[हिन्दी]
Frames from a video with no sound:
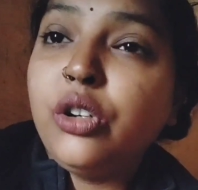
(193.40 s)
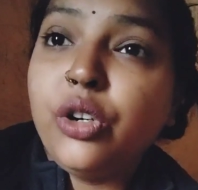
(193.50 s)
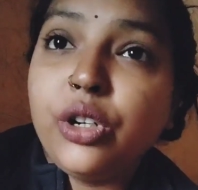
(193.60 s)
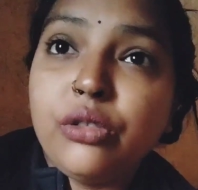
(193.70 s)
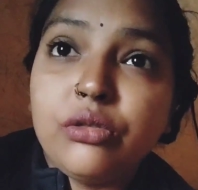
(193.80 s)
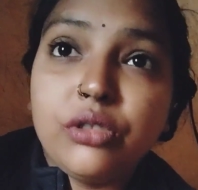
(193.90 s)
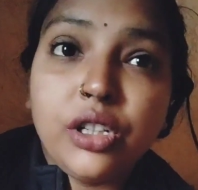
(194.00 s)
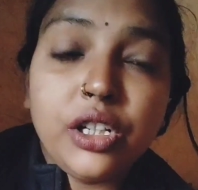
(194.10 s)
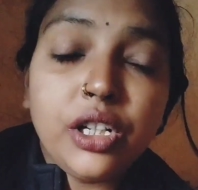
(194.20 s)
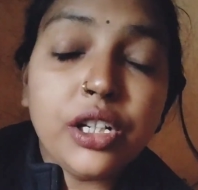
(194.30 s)
और
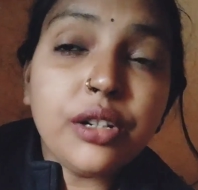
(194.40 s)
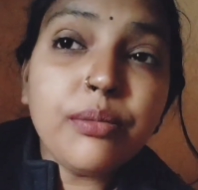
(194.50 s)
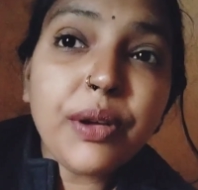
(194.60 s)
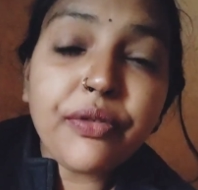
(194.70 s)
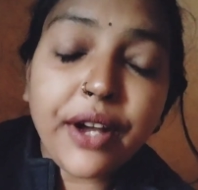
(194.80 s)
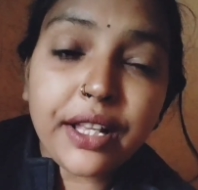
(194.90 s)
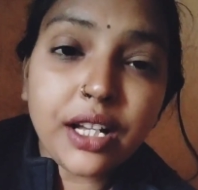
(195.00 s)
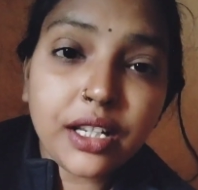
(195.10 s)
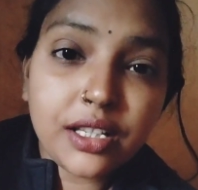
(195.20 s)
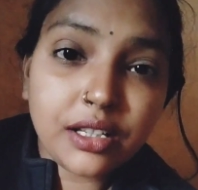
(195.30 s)
इनमें फायदा
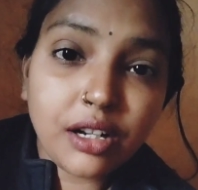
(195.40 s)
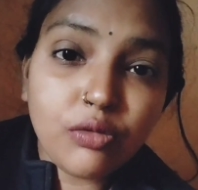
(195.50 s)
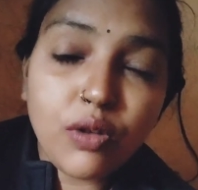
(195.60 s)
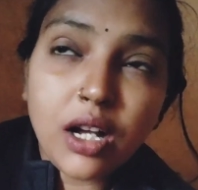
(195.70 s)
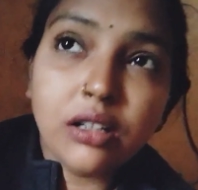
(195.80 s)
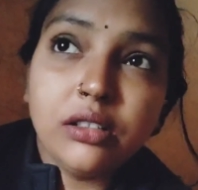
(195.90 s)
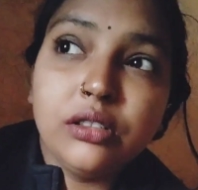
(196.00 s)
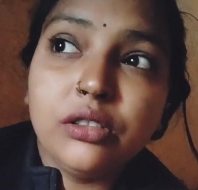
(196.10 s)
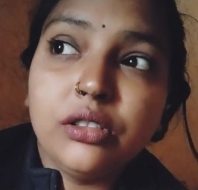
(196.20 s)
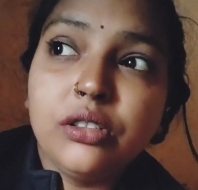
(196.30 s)
किसका हुआ
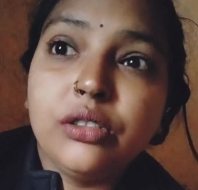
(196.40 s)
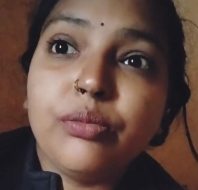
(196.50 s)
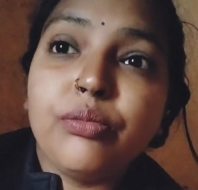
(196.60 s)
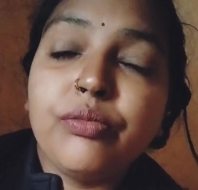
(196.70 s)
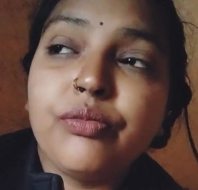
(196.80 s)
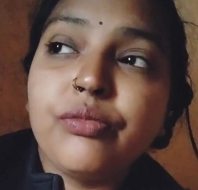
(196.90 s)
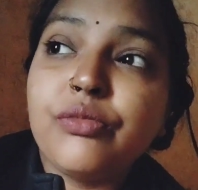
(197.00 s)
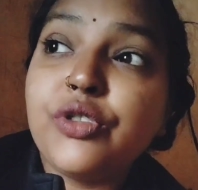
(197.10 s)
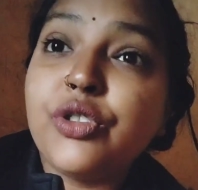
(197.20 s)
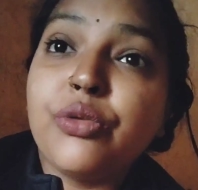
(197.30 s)

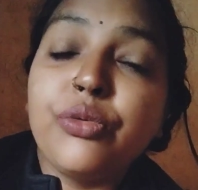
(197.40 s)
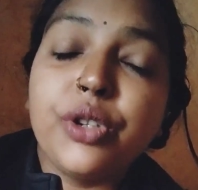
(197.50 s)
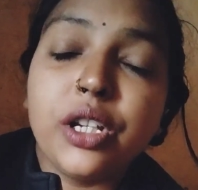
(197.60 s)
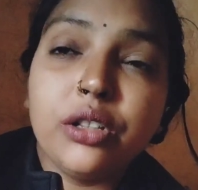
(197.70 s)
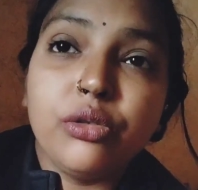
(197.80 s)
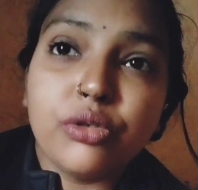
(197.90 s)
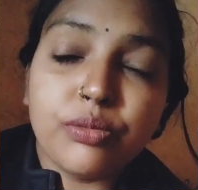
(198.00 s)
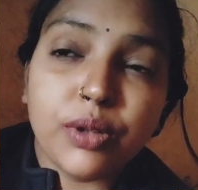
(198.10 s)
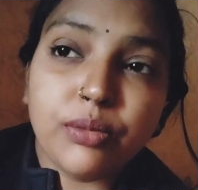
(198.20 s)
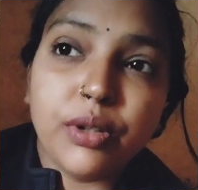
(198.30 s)
जो उनके
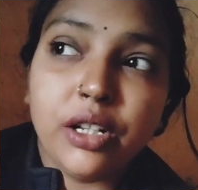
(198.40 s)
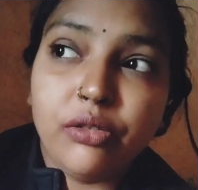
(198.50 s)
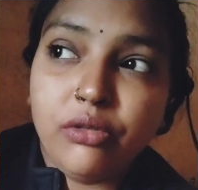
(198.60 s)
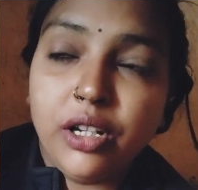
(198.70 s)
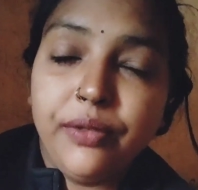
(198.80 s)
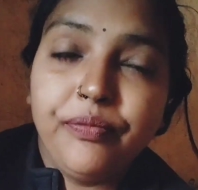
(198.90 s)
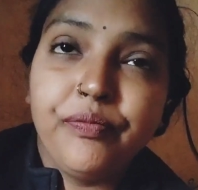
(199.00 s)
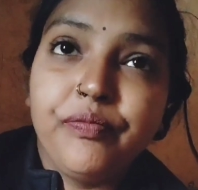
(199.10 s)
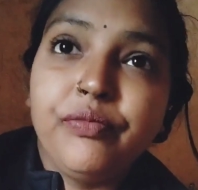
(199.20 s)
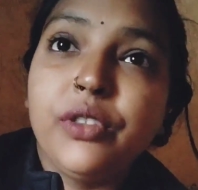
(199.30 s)
दुश्मन बने हुए हैं
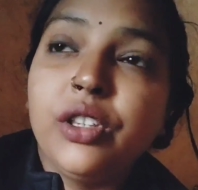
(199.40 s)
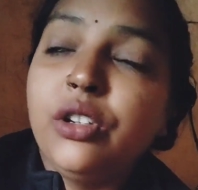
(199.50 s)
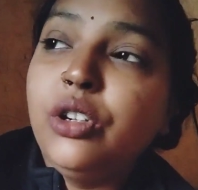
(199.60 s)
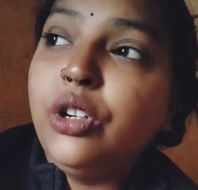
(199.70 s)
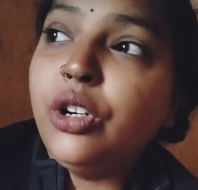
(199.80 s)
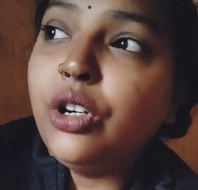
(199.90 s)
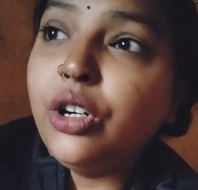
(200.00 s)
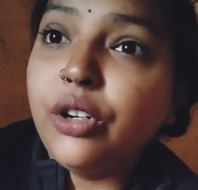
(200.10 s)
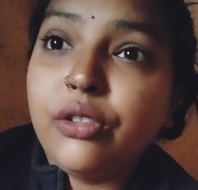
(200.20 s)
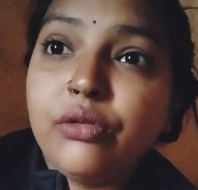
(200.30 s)

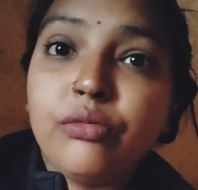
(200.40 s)
और